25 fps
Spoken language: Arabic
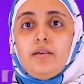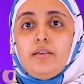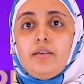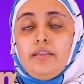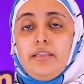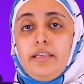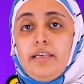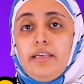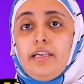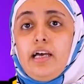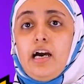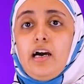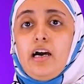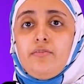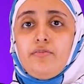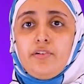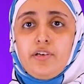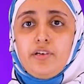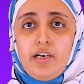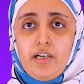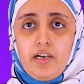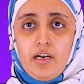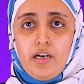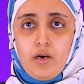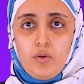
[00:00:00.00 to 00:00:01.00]
اتنين حرف
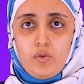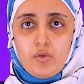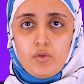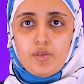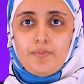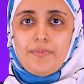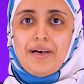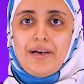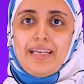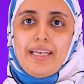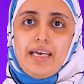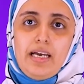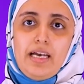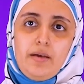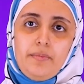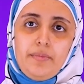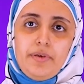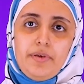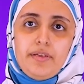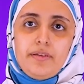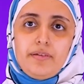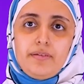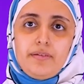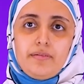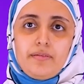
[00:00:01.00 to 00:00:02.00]
جر أوس معناها
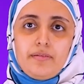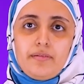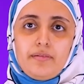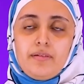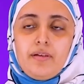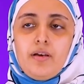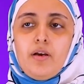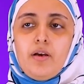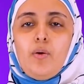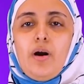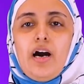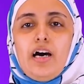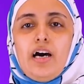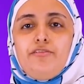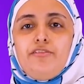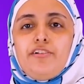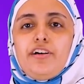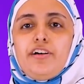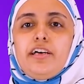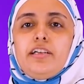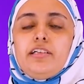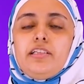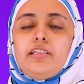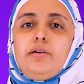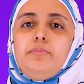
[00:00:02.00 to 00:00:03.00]
من حرف
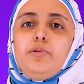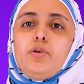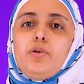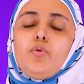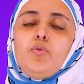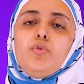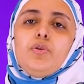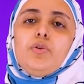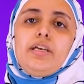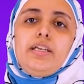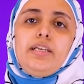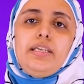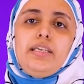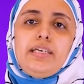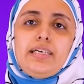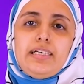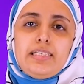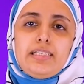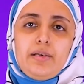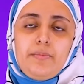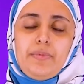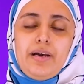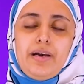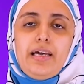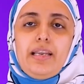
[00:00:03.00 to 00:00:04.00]
جر ده بيكون ليه
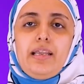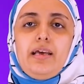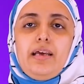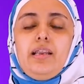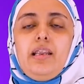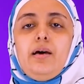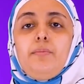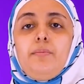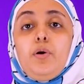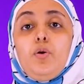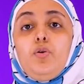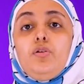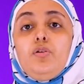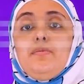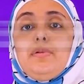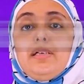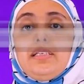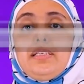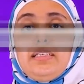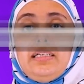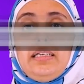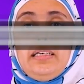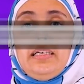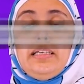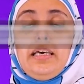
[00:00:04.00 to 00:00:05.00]
كذا معنى لما أقول
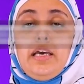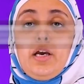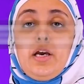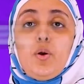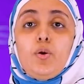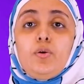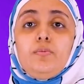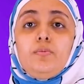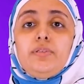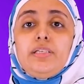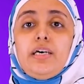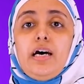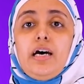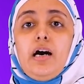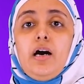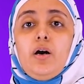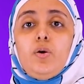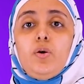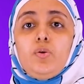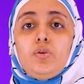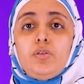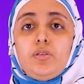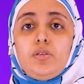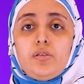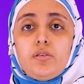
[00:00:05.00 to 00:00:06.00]
مثلا إيه، كومت
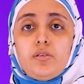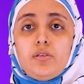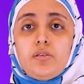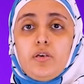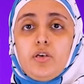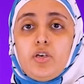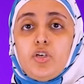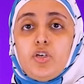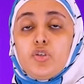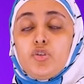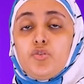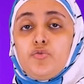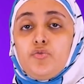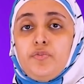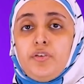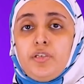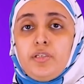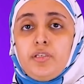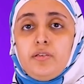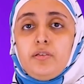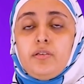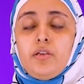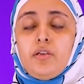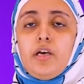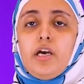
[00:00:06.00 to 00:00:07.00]
أوس
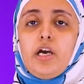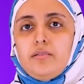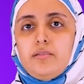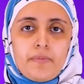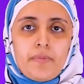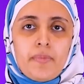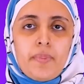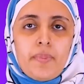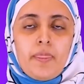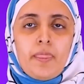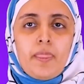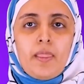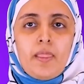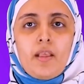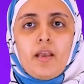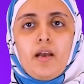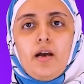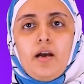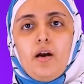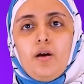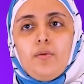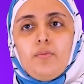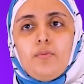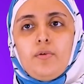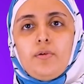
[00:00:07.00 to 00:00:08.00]
شفيدن
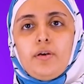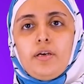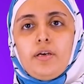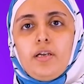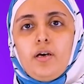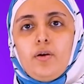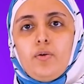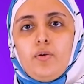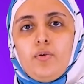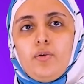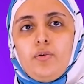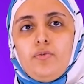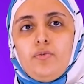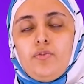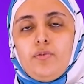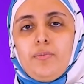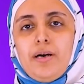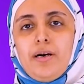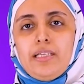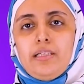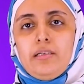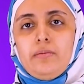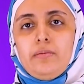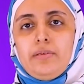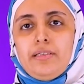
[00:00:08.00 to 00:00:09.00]
أو ممكن أقول في
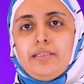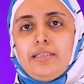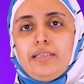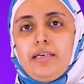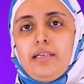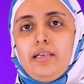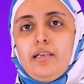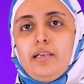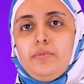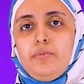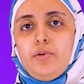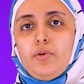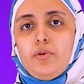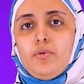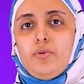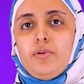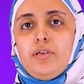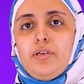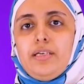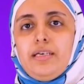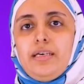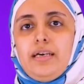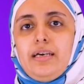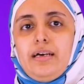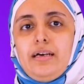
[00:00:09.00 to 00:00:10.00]
بعض البلدان اللي بيكون
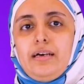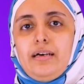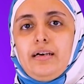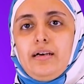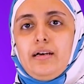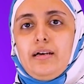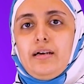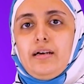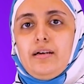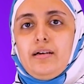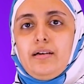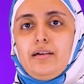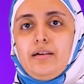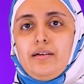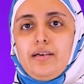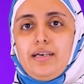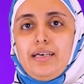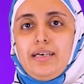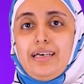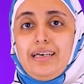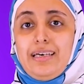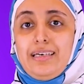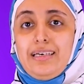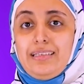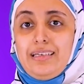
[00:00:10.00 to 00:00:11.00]
ليها
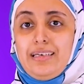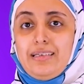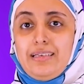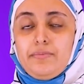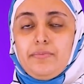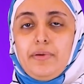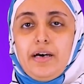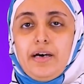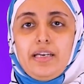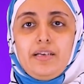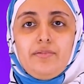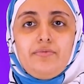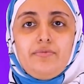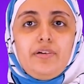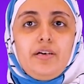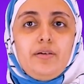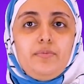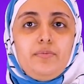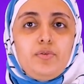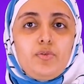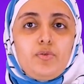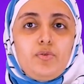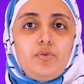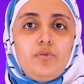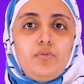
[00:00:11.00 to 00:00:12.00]
آه، أداة معرفة
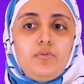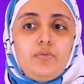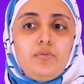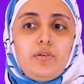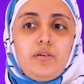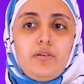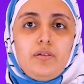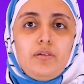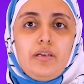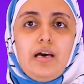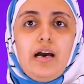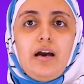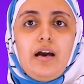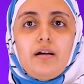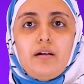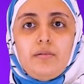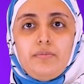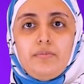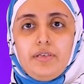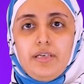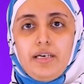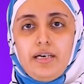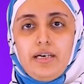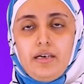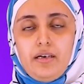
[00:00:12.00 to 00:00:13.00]
بتكون لاحقة
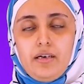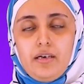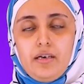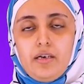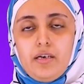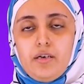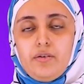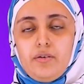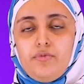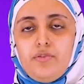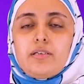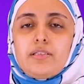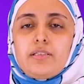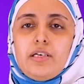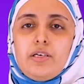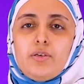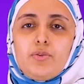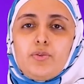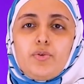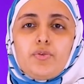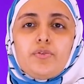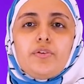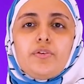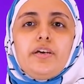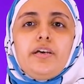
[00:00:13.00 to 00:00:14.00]
بيها زي
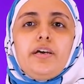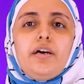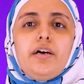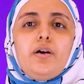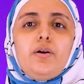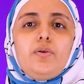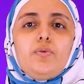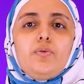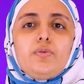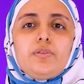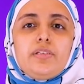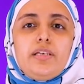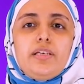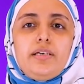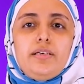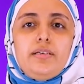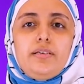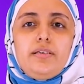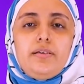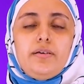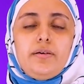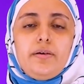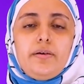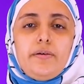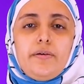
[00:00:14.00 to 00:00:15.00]
تركيا
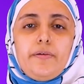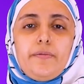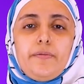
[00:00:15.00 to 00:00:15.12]
وزي